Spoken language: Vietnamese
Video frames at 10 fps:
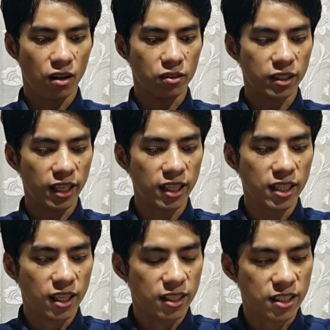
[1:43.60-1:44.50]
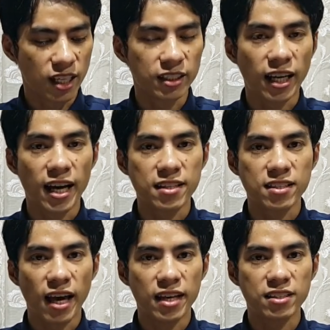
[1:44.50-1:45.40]
ok chẳng ca
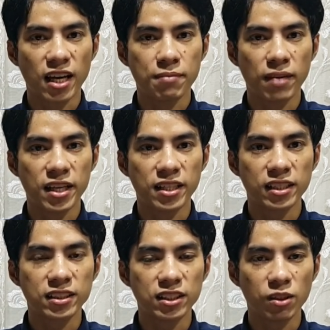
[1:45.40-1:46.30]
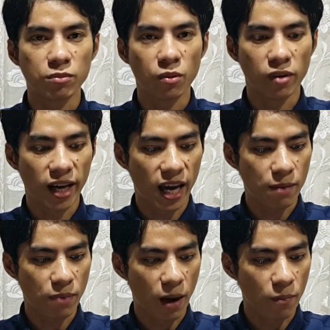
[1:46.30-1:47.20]
sign chơi mấy nhắn cứ nhom xong bằng
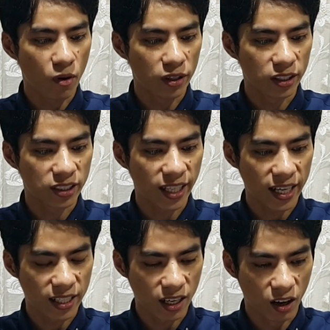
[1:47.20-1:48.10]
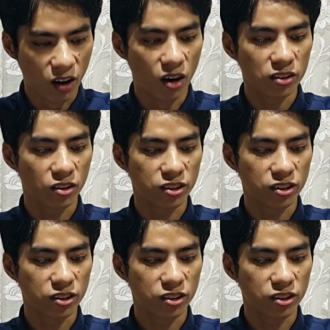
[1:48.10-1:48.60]
hai bẹ bon là ngày đây là ó